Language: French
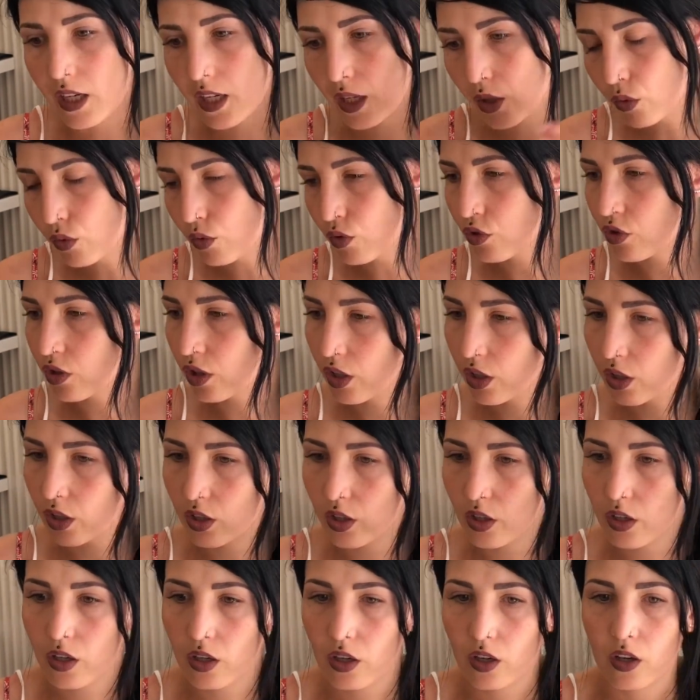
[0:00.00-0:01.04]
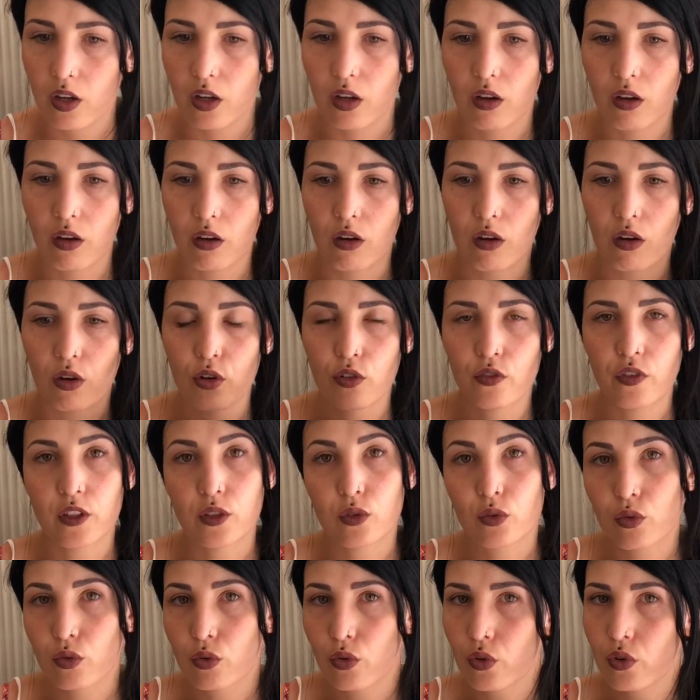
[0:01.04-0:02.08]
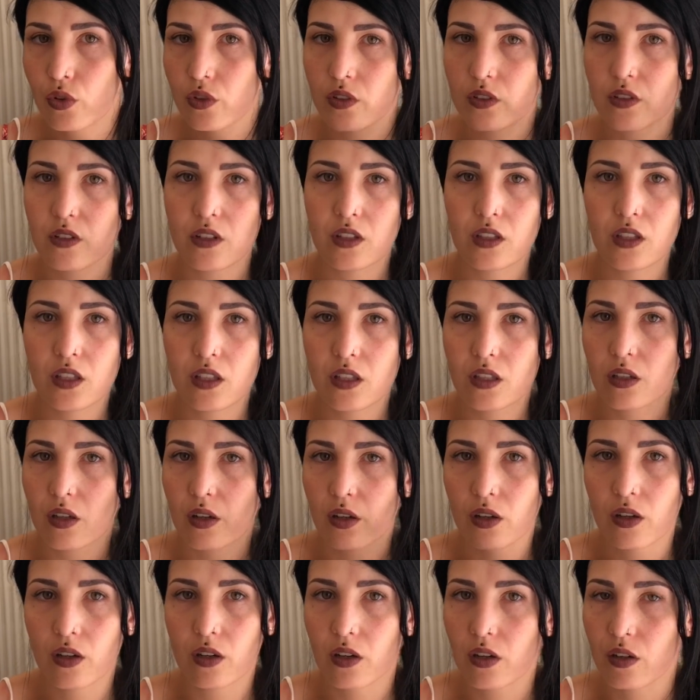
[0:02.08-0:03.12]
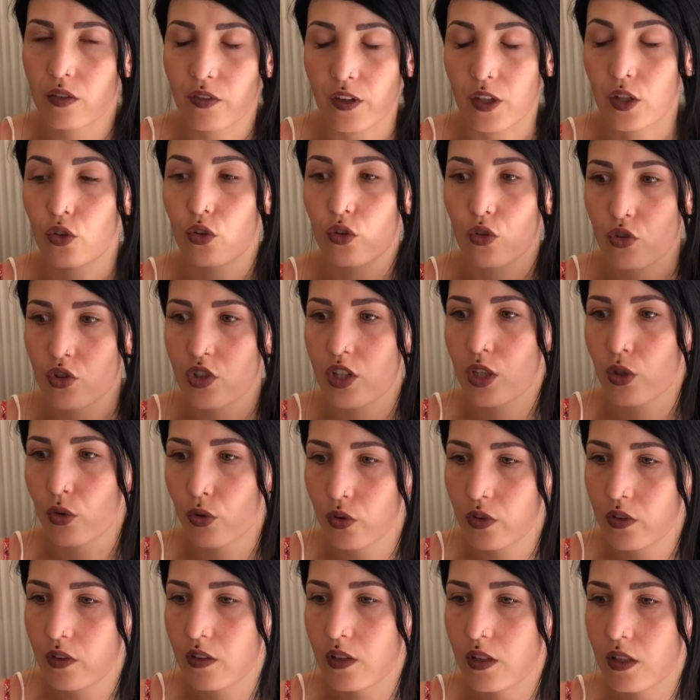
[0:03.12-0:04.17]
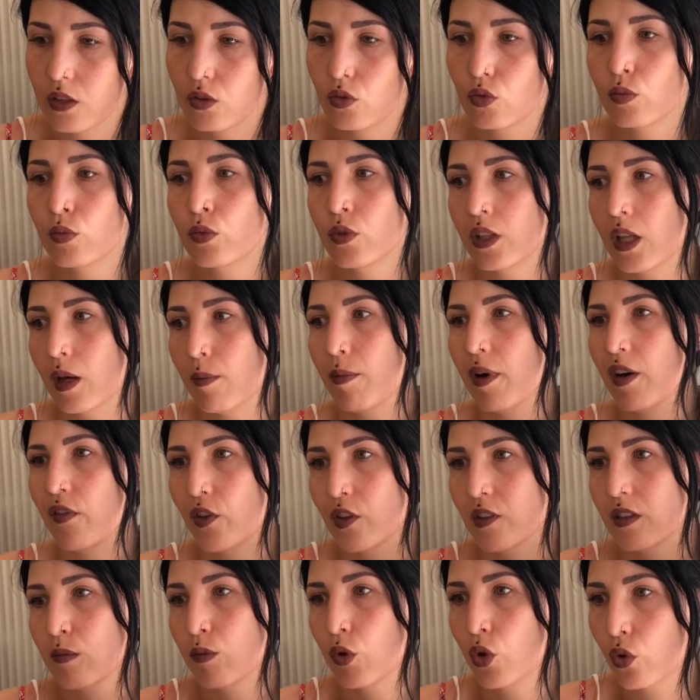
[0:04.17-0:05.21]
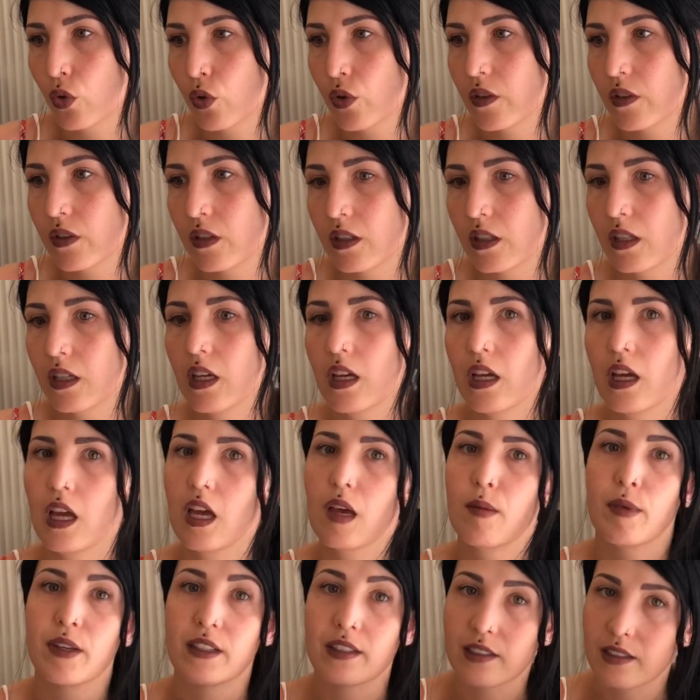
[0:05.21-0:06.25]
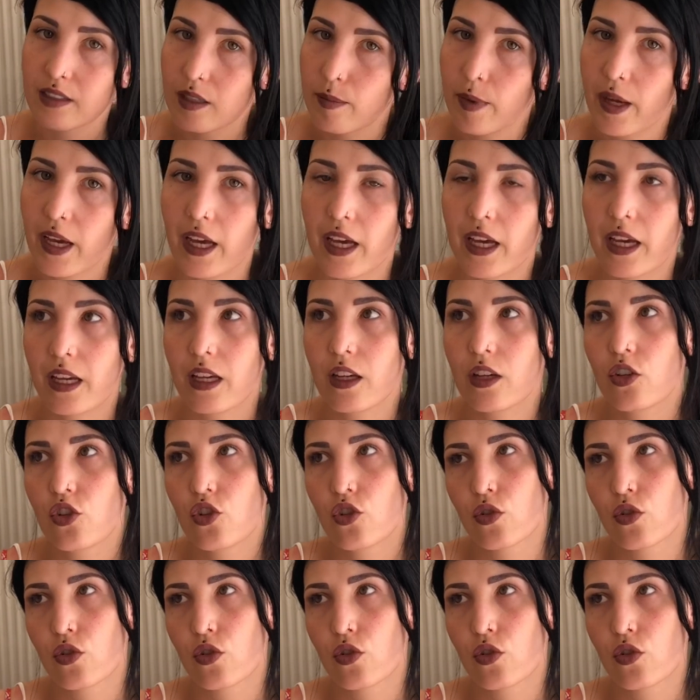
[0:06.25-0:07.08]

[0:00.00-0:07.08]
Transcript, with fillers: les rougeurs, euh, le fait qu'on grossit, euh, enfin que j'ai grossi, tout le monde n'a pas forcément grossi, mais ça c'est pareil,